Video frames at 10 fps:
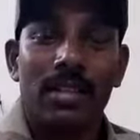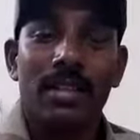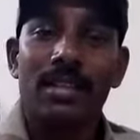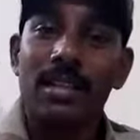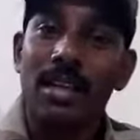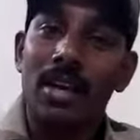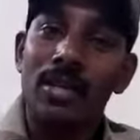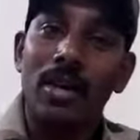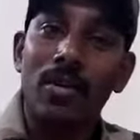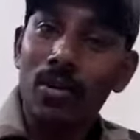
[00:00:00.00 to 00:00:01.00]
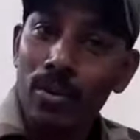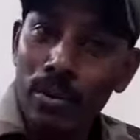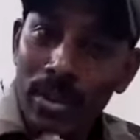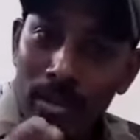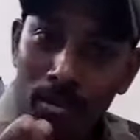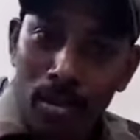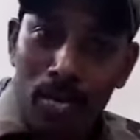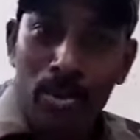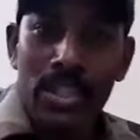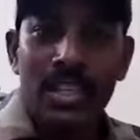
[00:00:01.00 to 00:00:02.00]
ஏன் சார் அது அவங்களுடைய
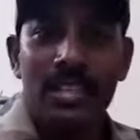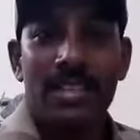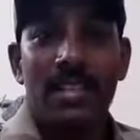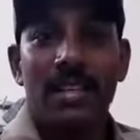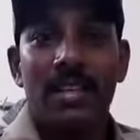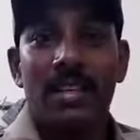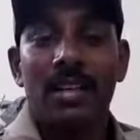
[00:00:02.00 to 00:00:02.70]
ப்ரொபோஷனல் சார்